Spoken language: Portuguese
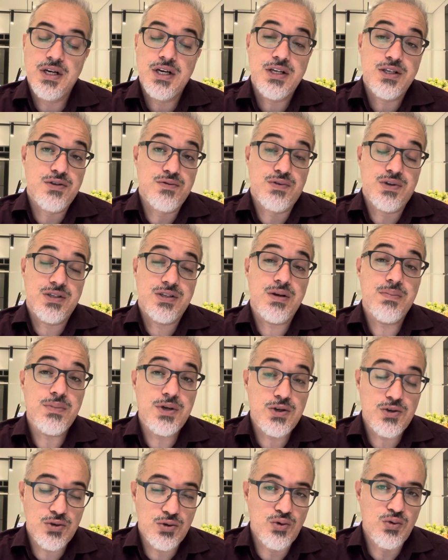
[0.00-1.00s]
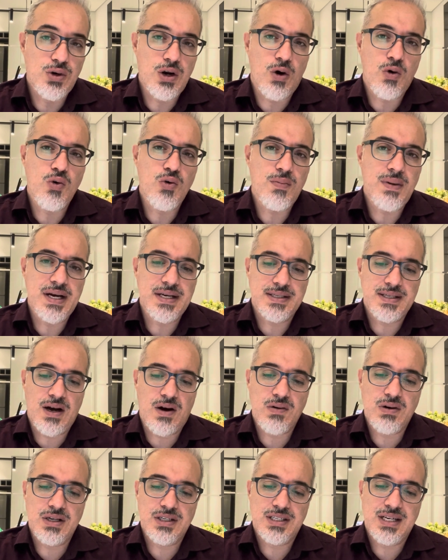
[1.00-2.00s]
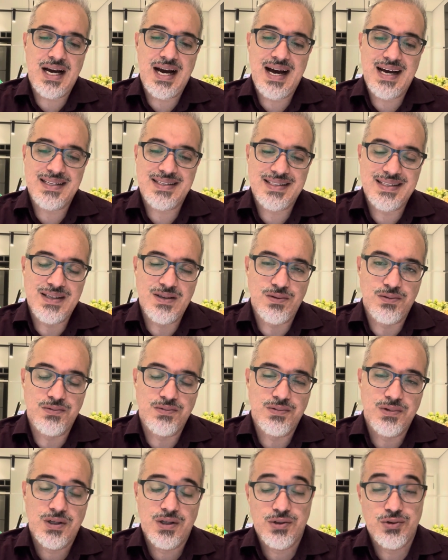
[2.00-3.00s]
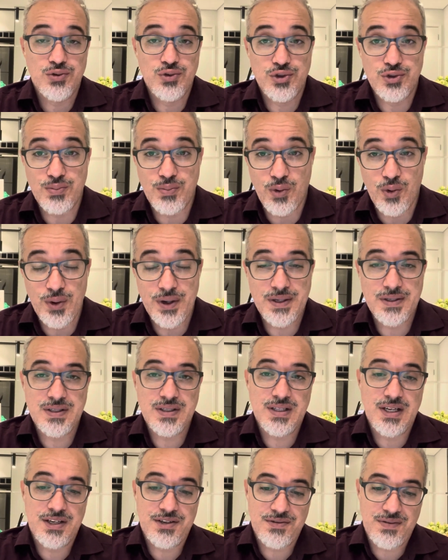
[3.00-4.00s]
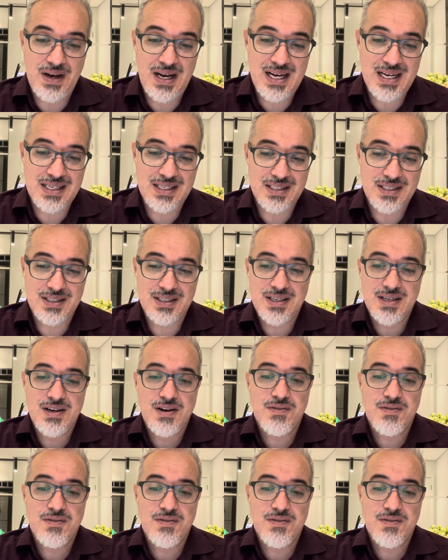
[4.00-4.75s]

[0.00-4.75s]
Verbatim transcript: Se você mistura algumas algas na ração dos bois e das vacas,